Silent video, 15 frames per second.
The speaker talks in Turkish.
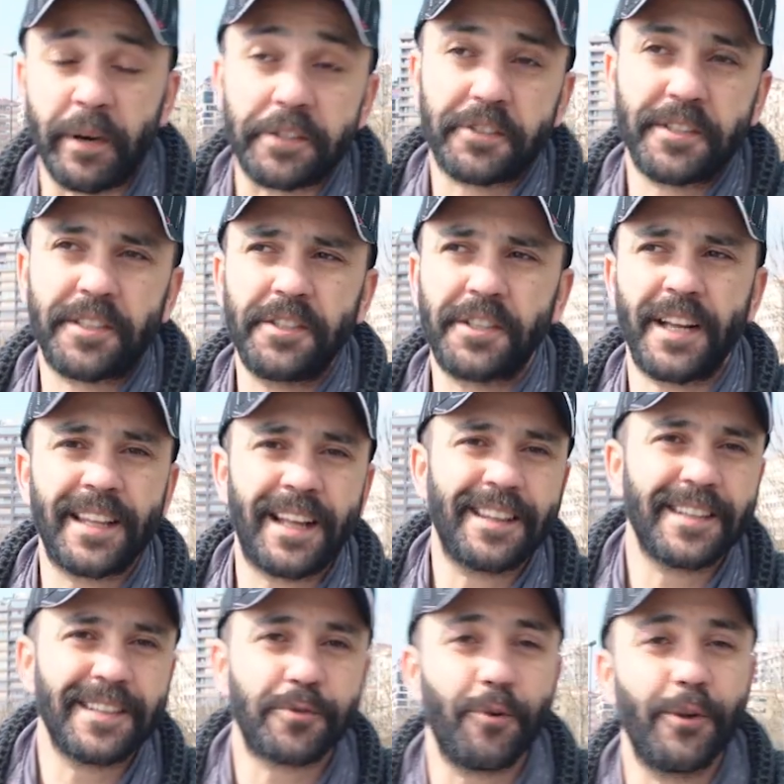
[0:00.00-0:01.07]
Başkası
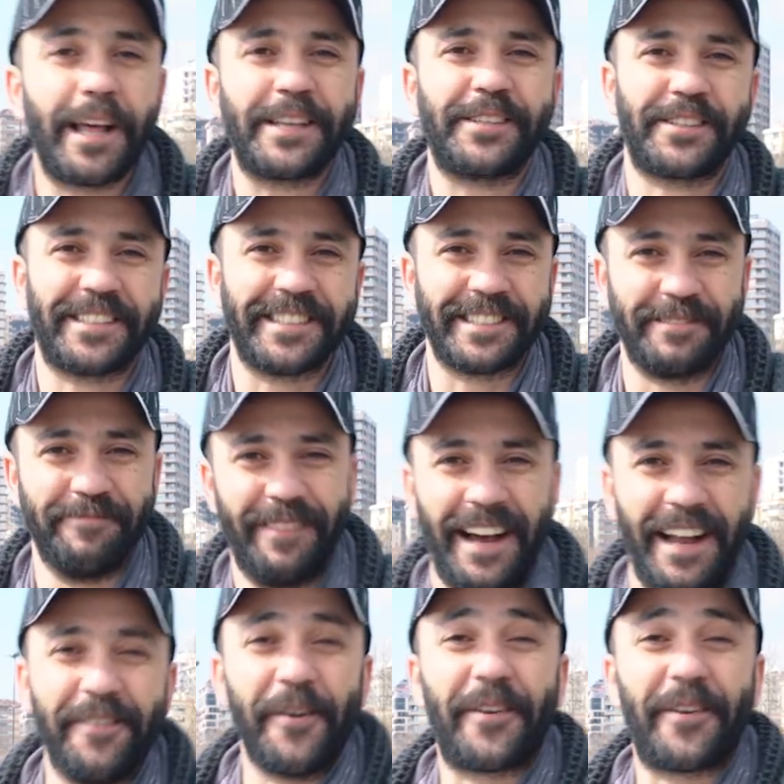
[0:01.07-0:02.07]
canlandırırsa olay çıkarırım yani.